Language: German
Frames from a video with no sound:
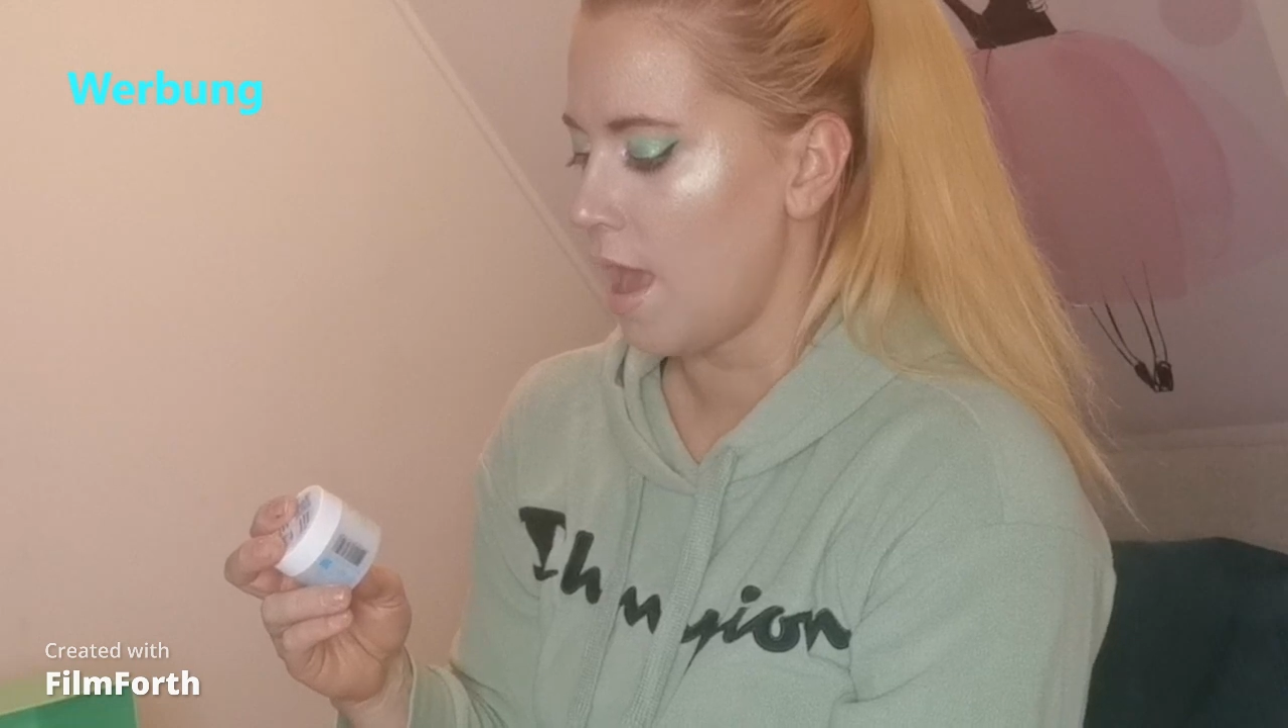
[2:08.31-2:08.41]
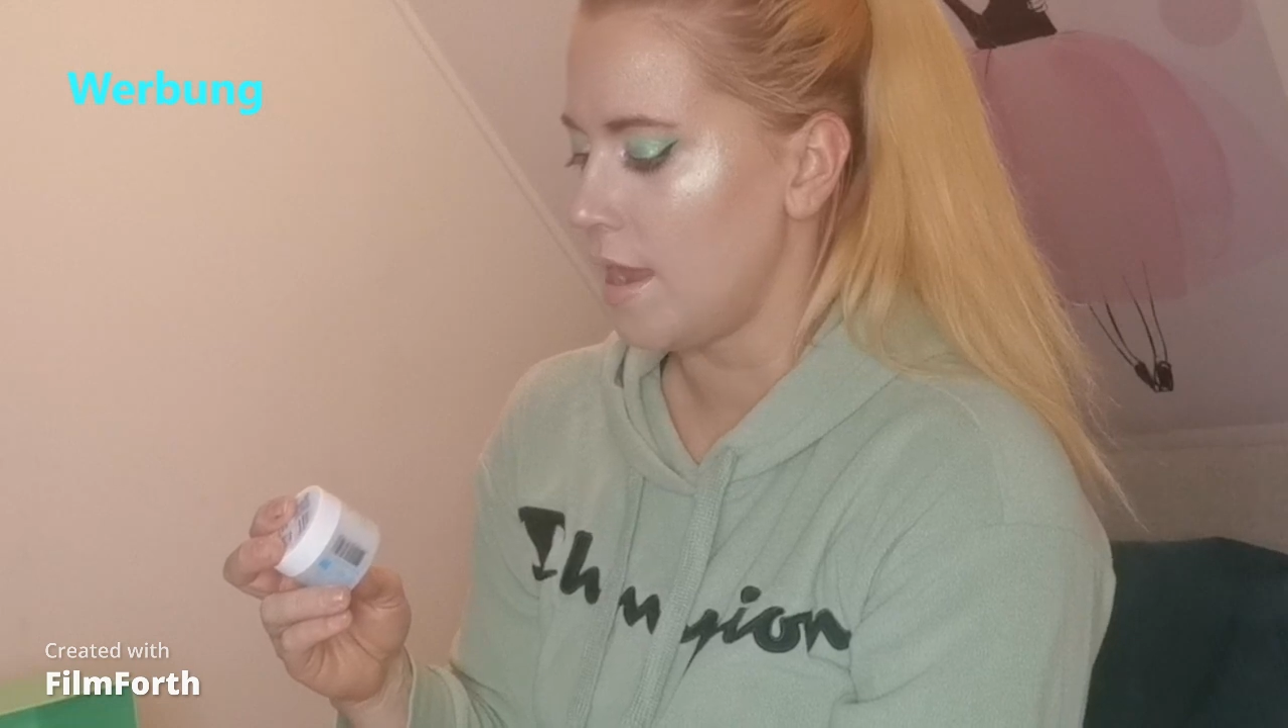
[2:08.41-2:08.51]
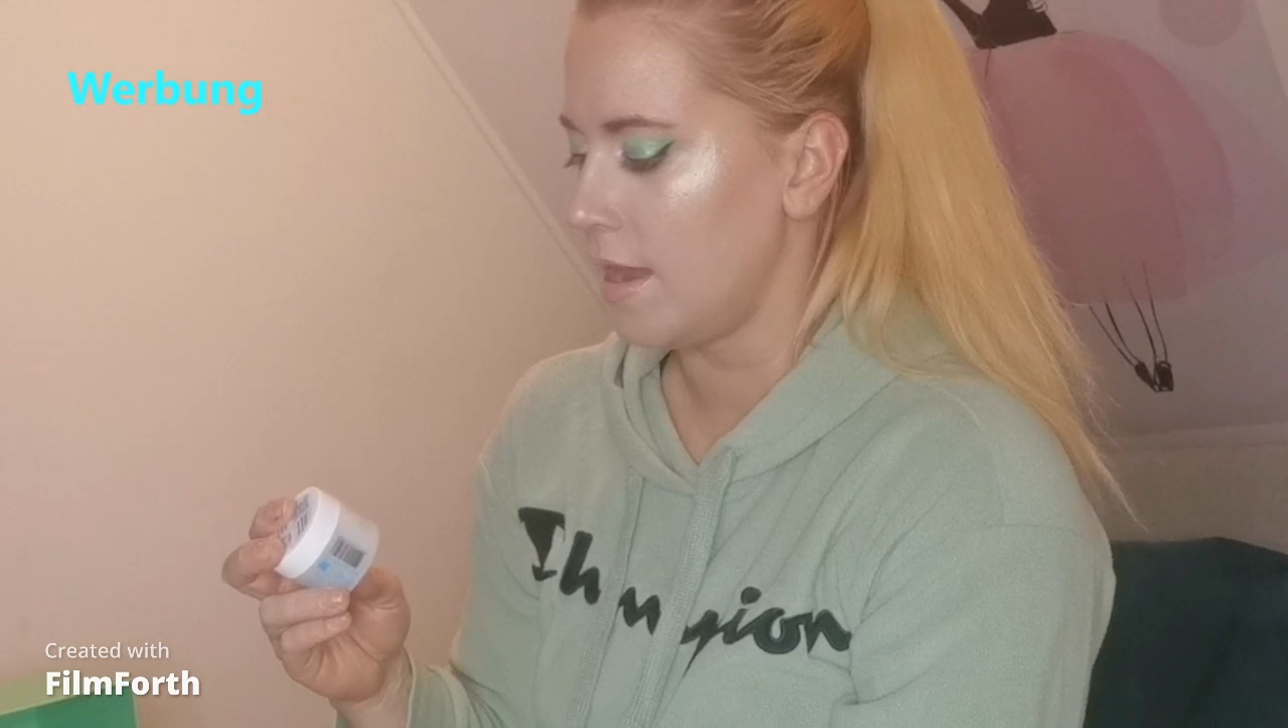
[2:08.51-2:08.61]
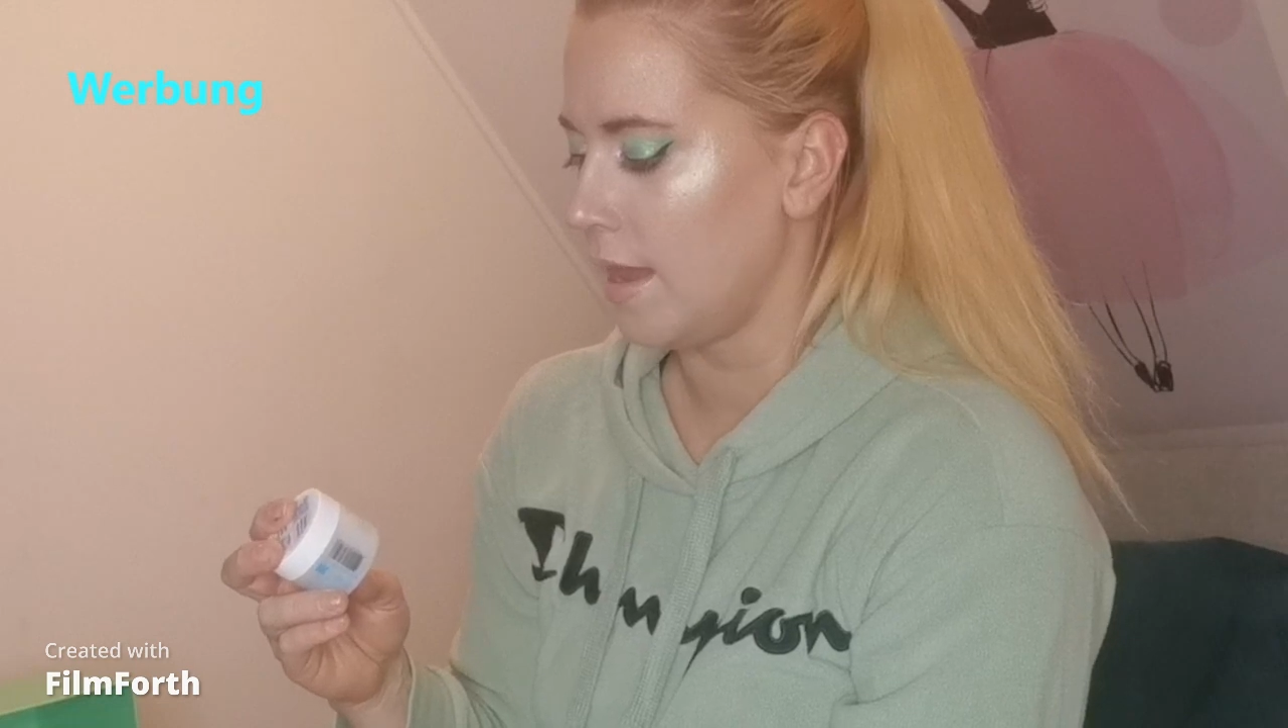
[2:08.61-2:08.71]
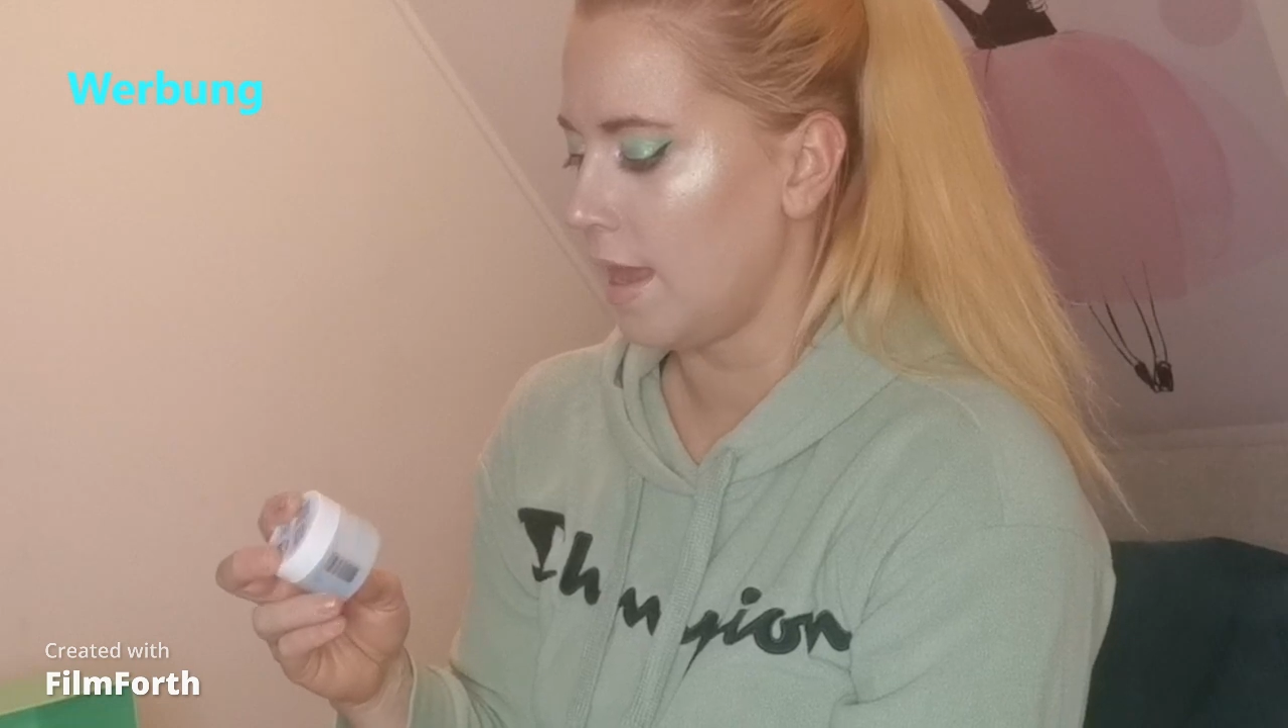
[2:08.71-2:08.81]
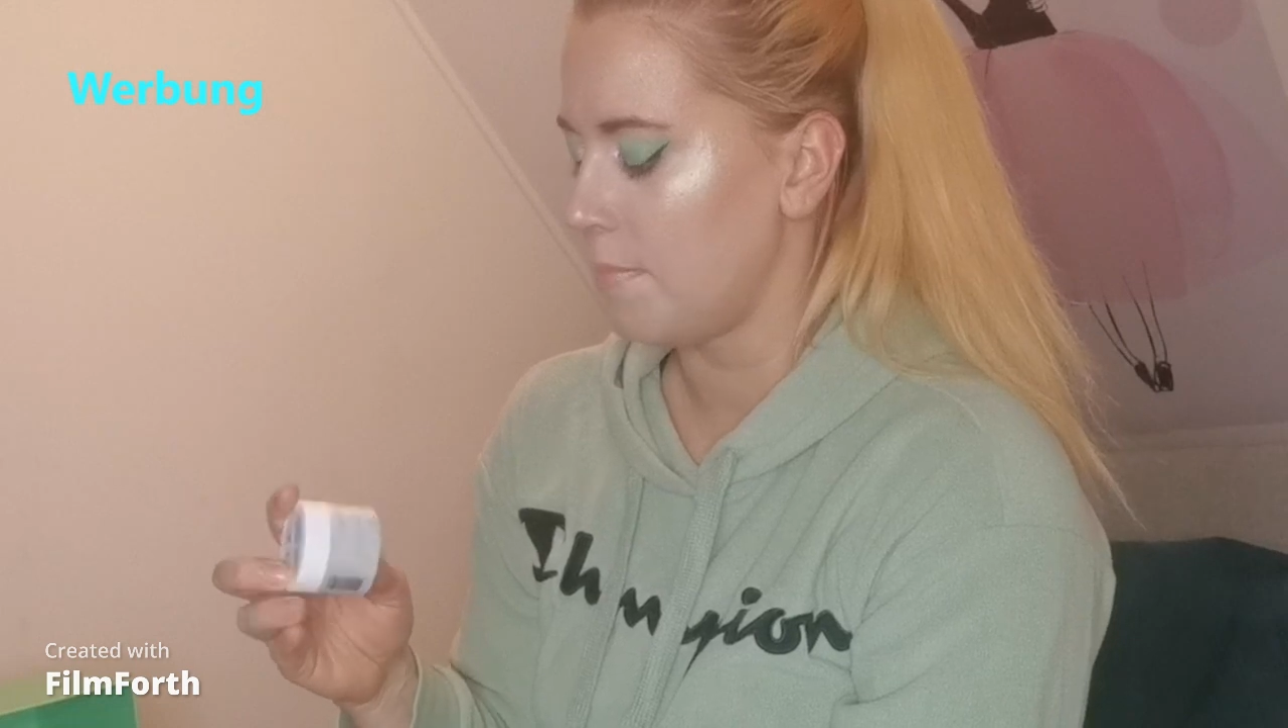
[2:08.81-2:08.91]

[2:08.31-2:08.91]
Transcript: eine